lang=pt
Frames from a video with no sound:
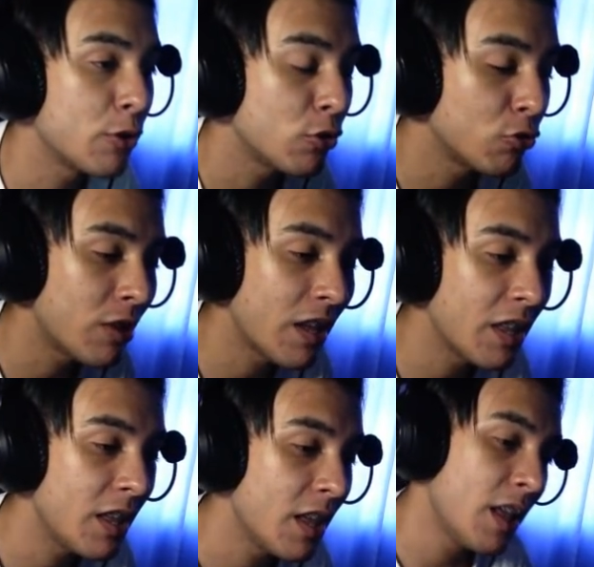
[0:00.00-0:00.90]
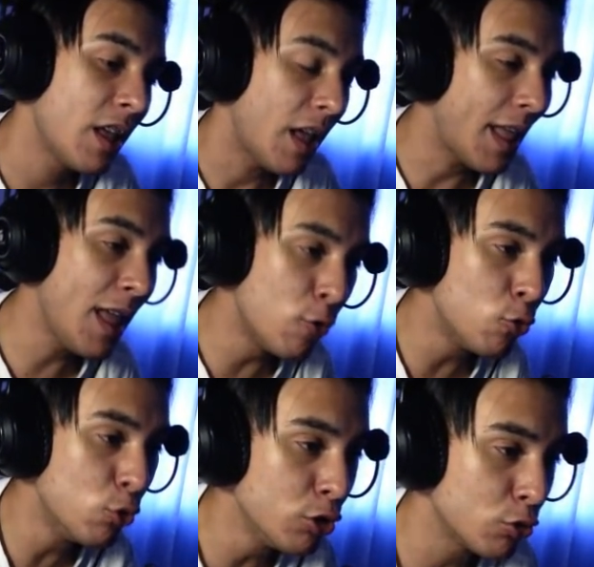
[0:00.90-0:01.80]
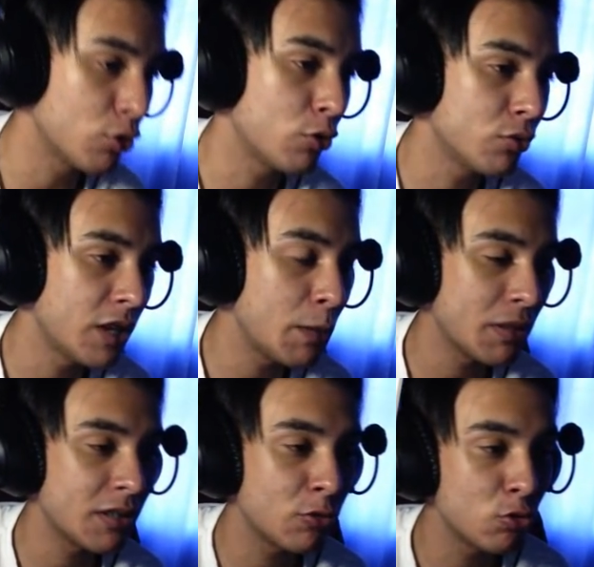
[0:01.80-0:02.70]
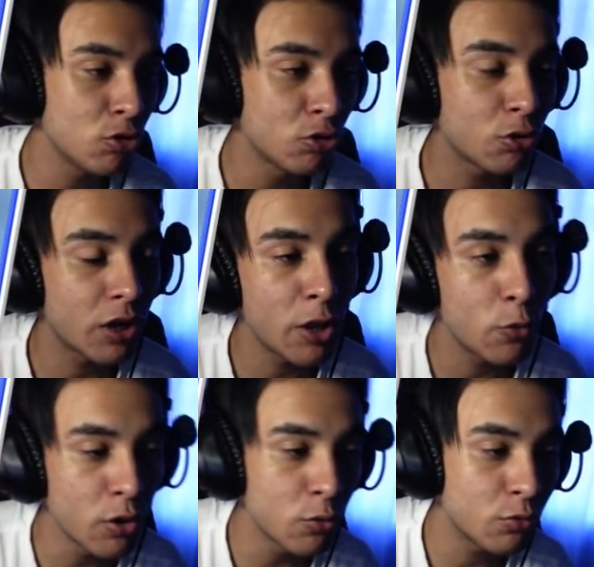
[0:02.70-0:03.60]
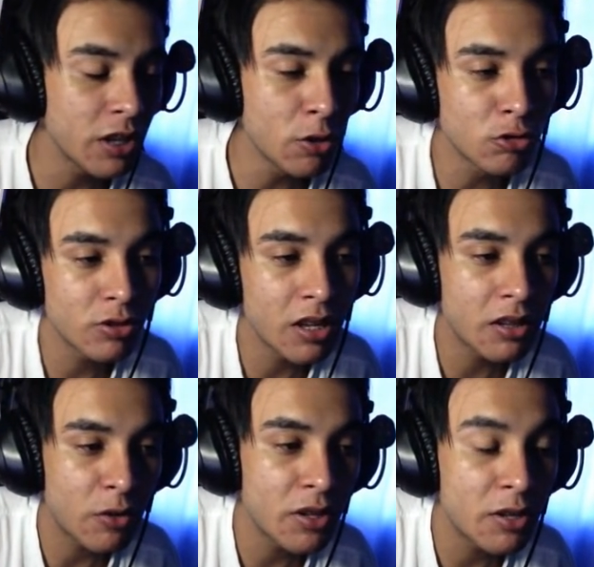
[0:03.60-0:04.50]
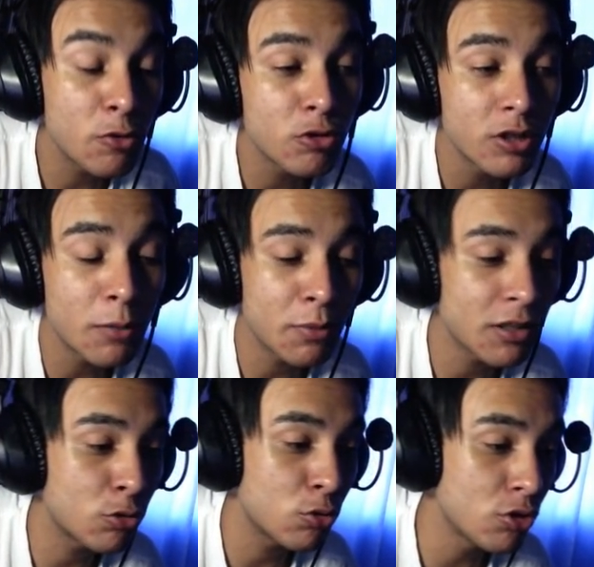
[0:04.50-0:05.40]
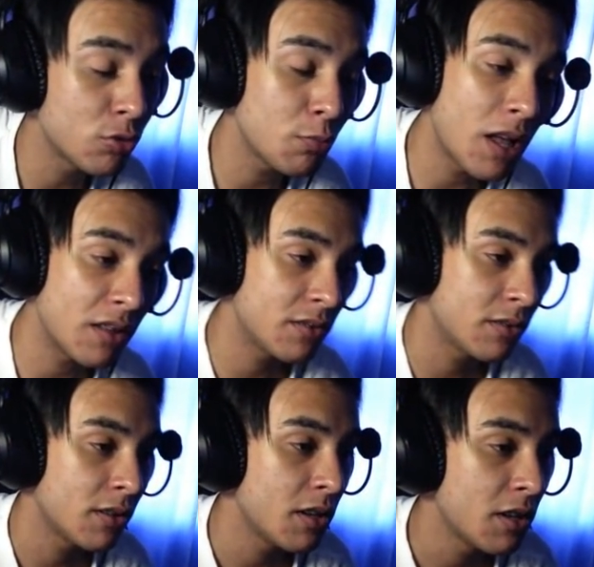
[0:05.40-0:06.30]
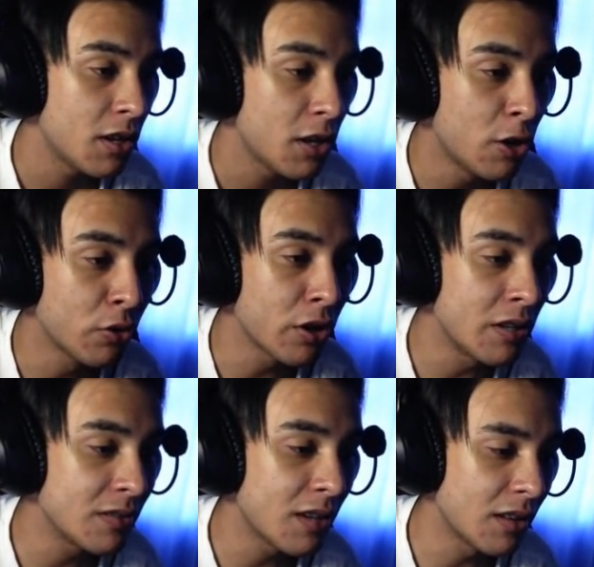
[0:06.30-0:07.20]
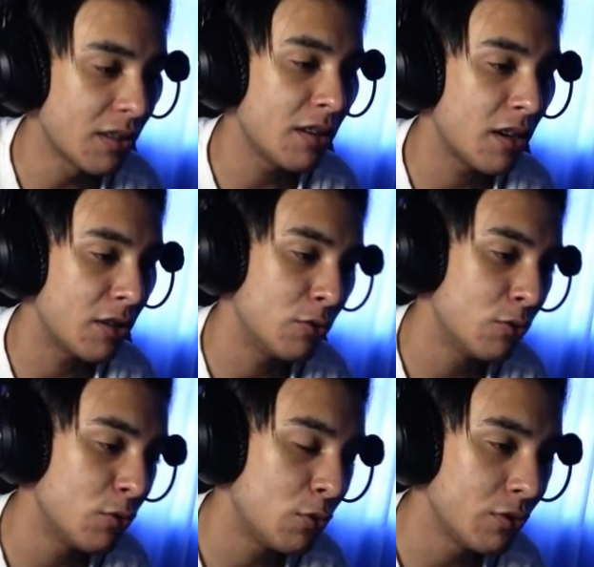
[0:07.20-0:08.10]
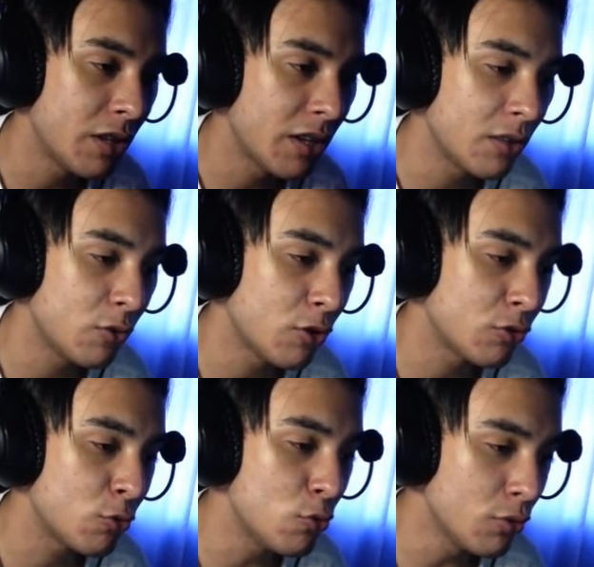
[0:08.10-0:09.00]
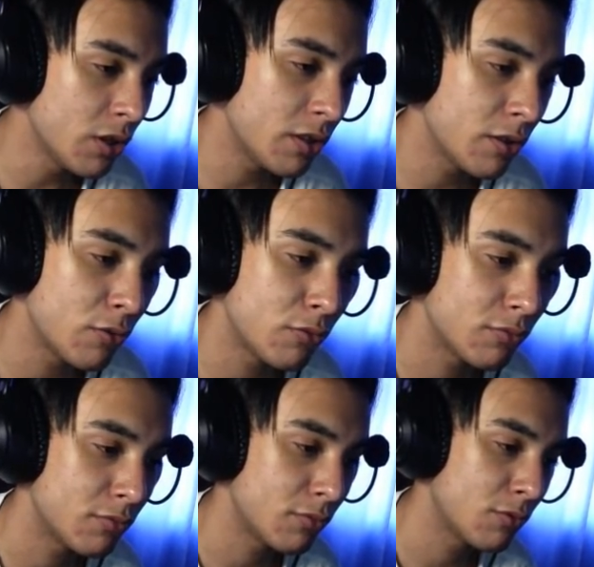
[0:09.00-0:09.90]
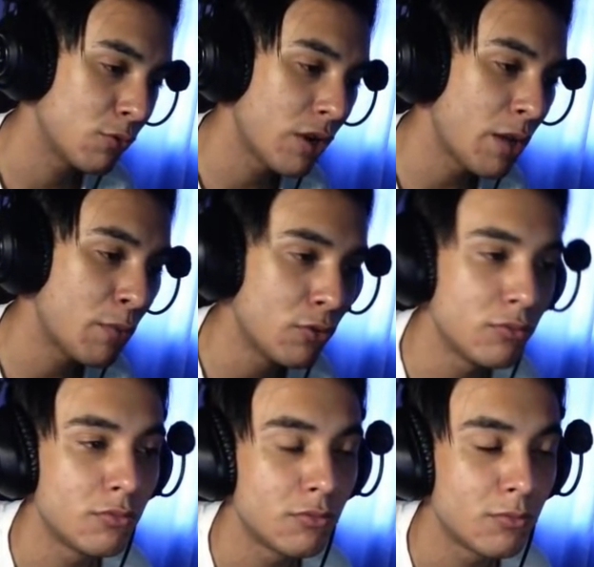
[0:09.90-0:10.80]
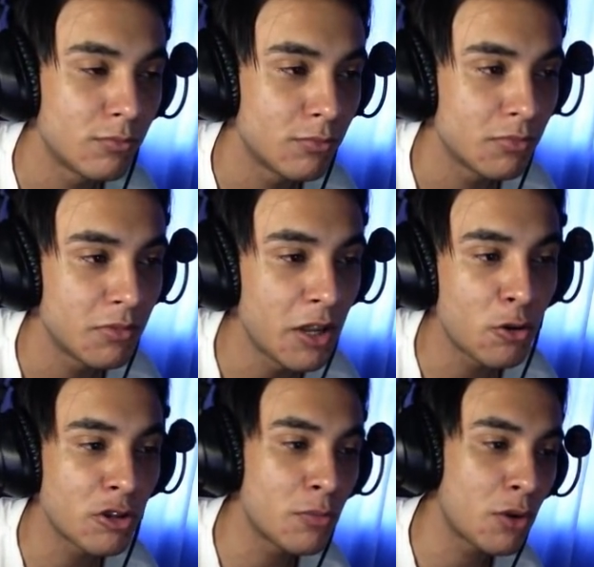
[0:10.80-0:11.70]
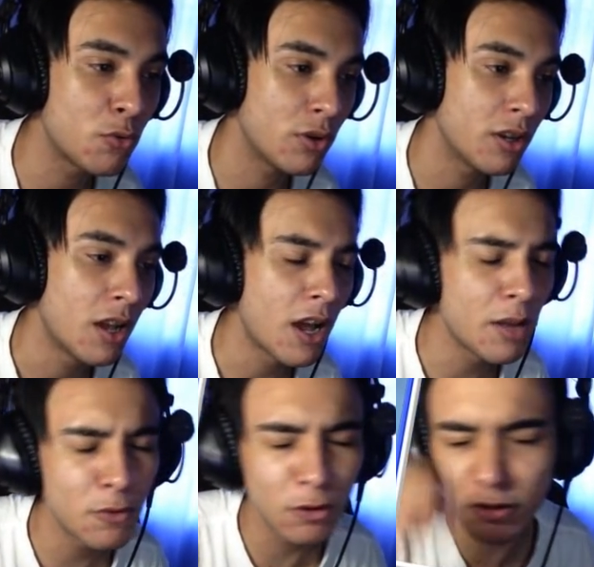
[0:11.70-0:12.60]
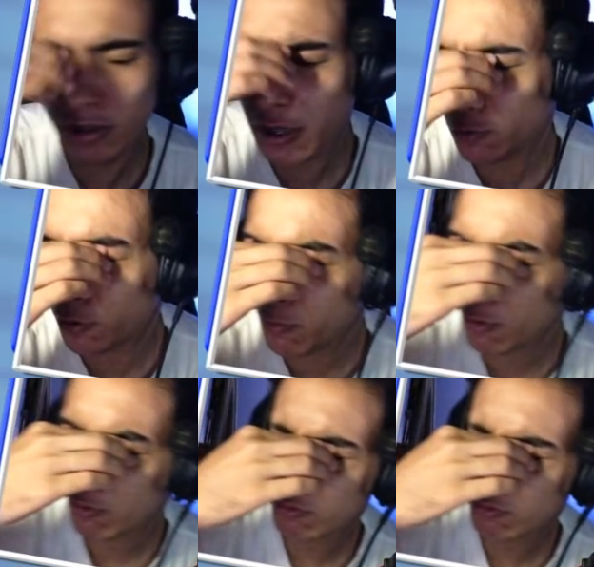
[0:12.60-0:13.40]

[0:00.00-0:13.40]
porque nosso deck é o único que consegue passar tudo isso, creio eu, tem outros decks talvez que consiga passar tudo isso, mas... Eu não quero arriscar, tá ligado? O, deck do nosso cura, então. Cura é bom. Quem não gosta de uma cura? Ai, meu gelador. Meu